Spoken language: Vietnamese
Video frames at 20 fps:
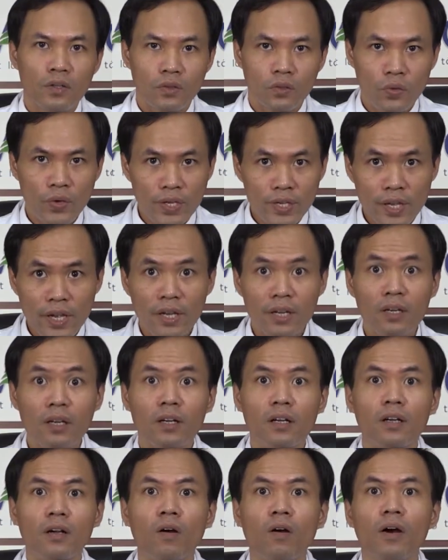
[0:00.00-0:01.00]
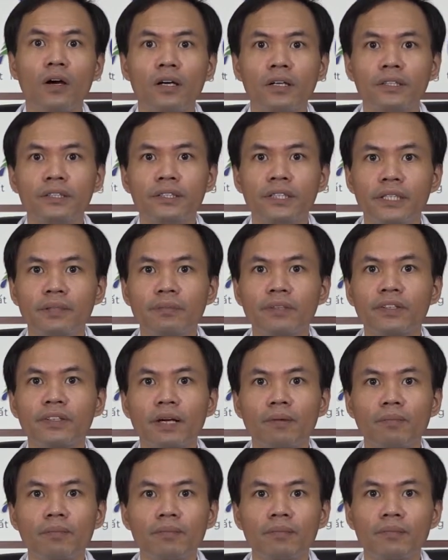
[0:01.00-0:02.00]
Tuy nhiên có hơn chín mươi phần
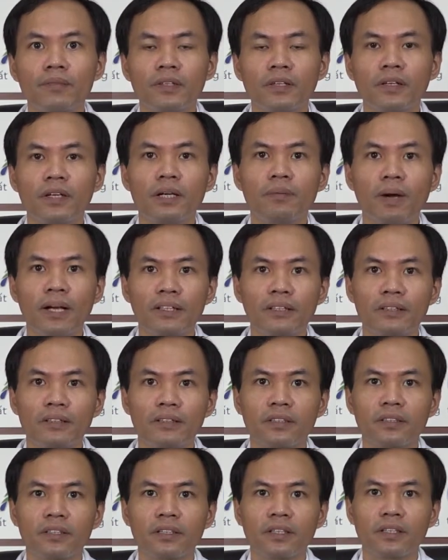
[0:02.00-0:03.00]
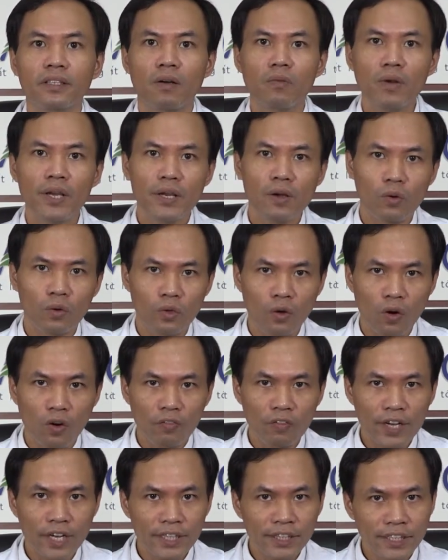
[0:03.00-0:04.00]
trăm người bệnh không hiểu
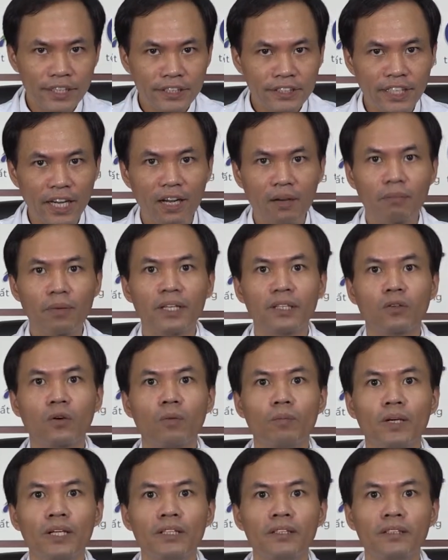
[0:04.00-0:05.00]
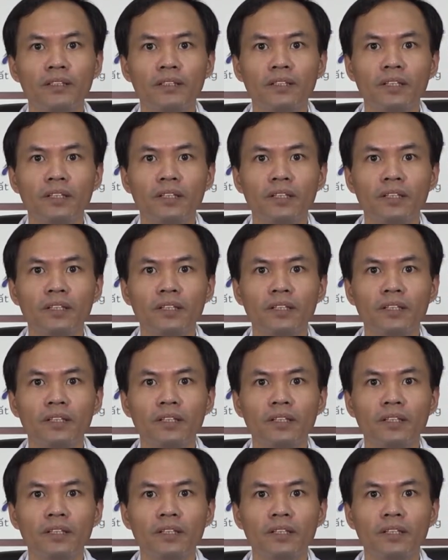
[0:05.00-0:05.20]
rõ về cái tình trạng bệnh của mình